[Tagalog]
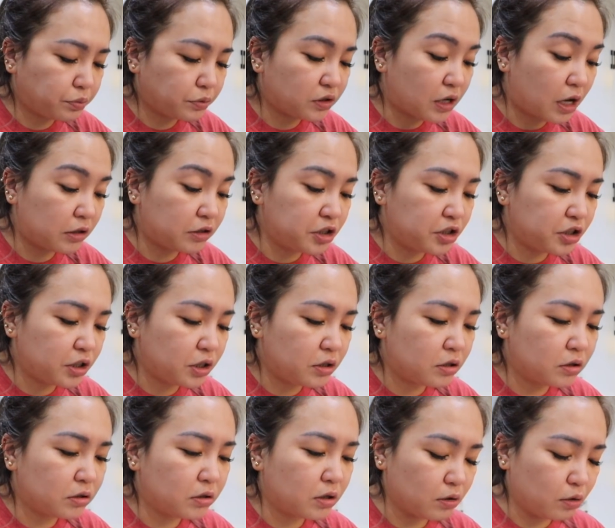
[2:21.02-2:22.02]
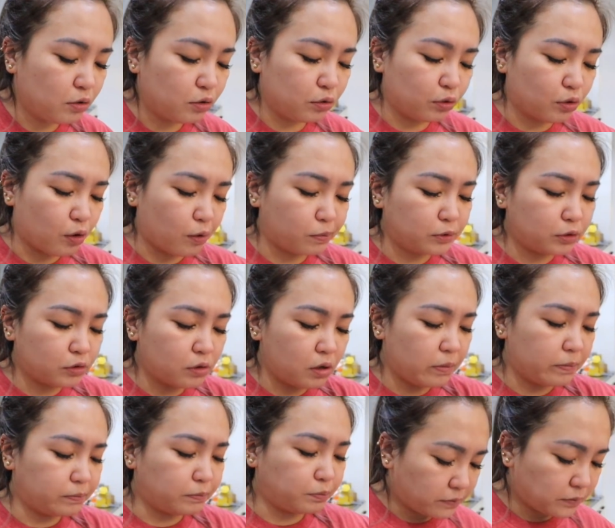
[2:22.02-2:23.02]
Tato Joy lang nagluto. Sarap.
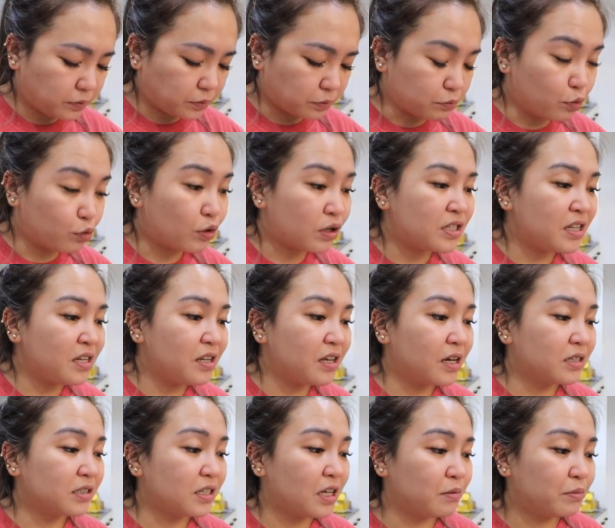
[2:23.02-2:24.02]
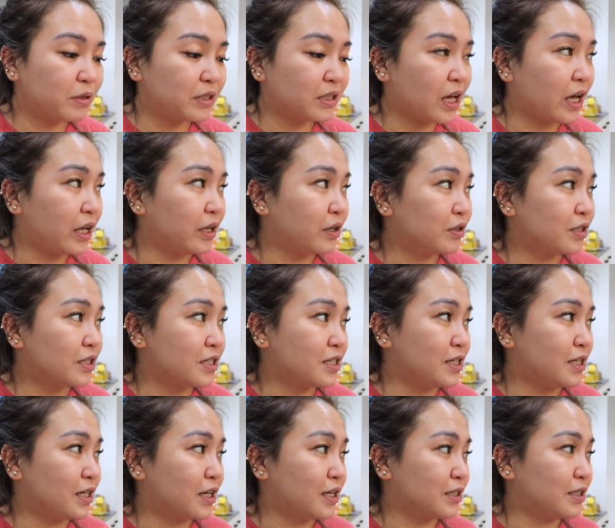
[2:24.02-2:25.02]
Bukas sinigang na naman tayo, tapos
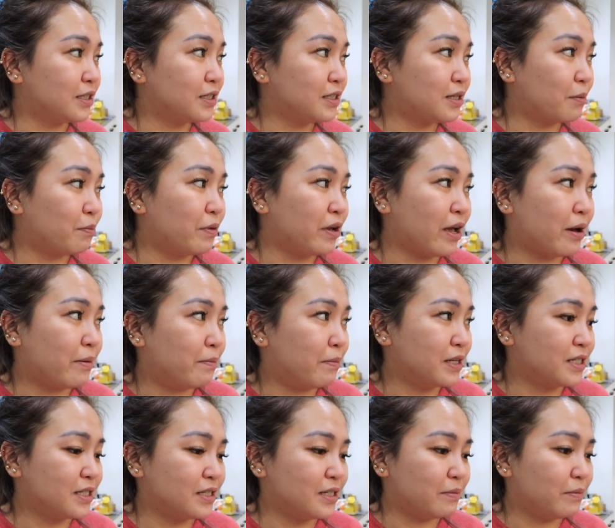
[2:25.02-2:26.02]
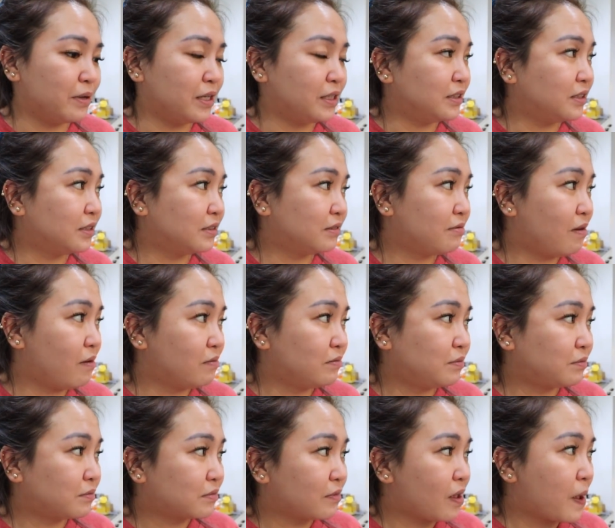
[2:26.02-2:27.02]
sinigang sabay abas naman. Bukas?
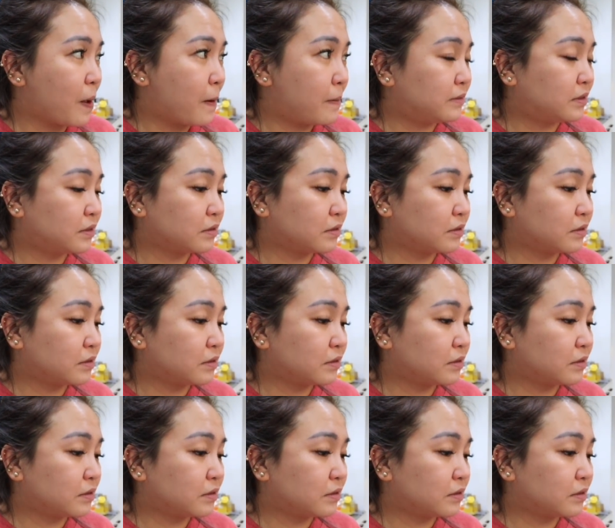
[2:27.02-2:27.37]
Bukas na ba?